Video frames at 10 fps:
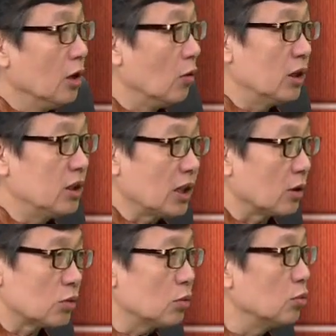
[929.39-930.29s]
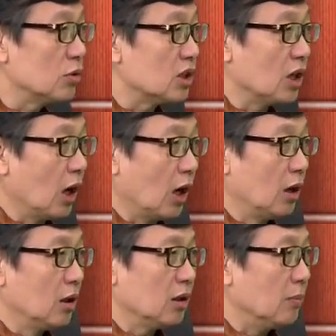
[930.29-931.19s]
我跟你讲，数字哈，
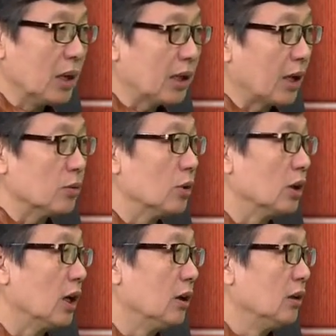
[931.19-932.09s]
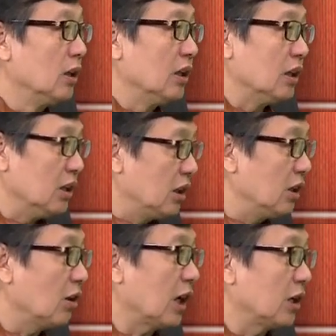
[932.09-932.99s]
你没感觉的，一
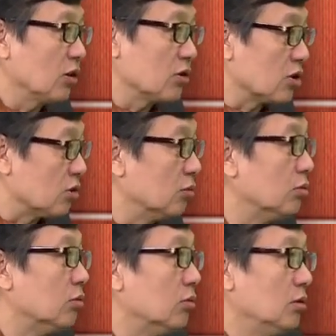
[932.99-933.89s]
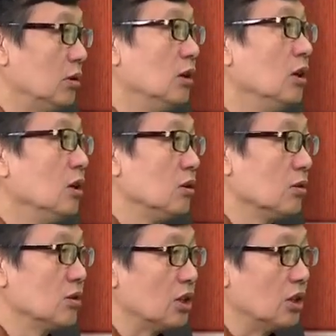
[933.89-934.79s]
定要看到实物。数量
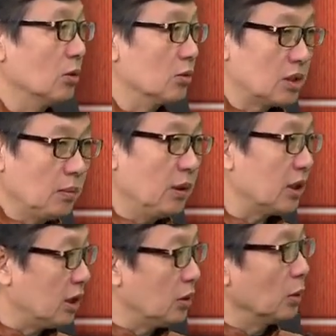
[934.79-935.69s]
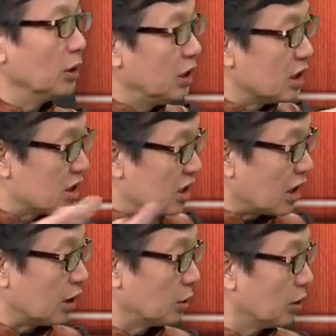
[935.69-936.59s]
就是有这么一堆的
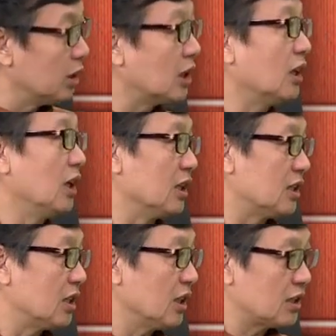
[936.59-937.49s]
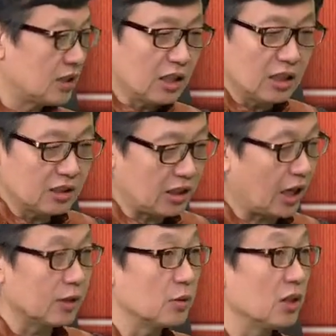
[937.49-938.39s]
钱堆在那里，这这个
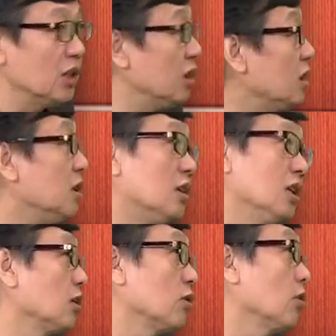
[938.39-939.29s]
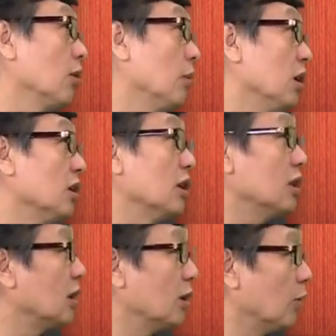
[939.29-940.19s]
感觉一亿听上去，好像，你看
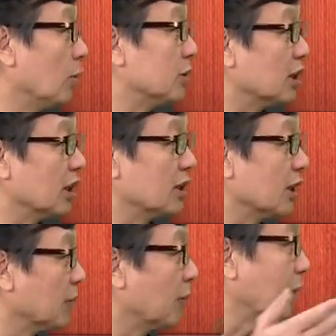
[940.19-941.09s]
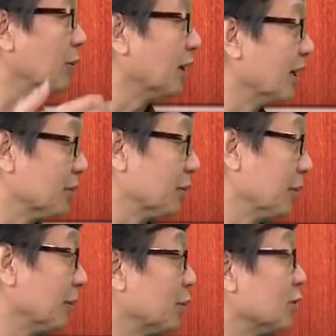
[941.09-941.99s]
现在我们整天讲什么马云啊，什么什
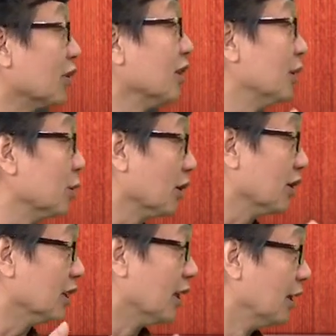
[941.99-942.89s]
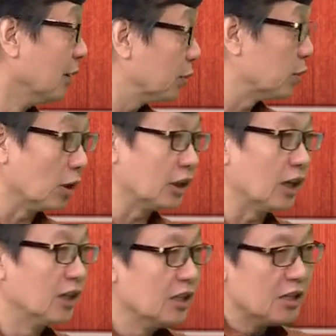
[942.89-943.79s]
么多少亿多少亿，不觉得？
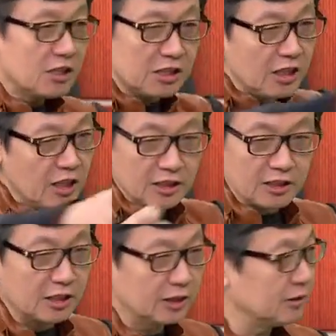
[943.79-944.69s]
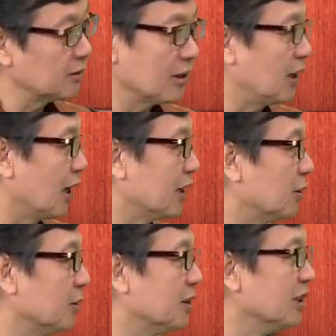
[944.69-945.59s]
现金，哎
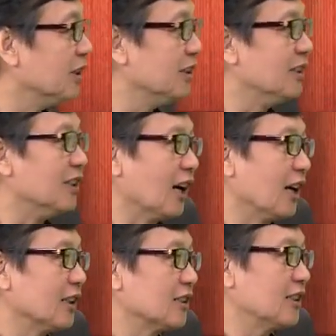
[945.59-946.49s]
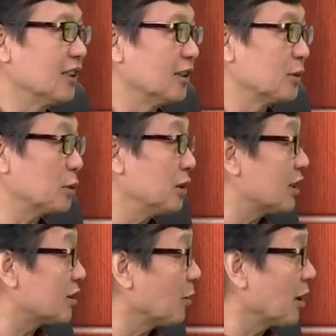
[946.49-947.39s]
呦一亿啊，这个税
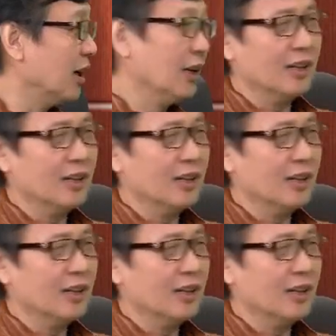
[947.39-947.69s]
在上面。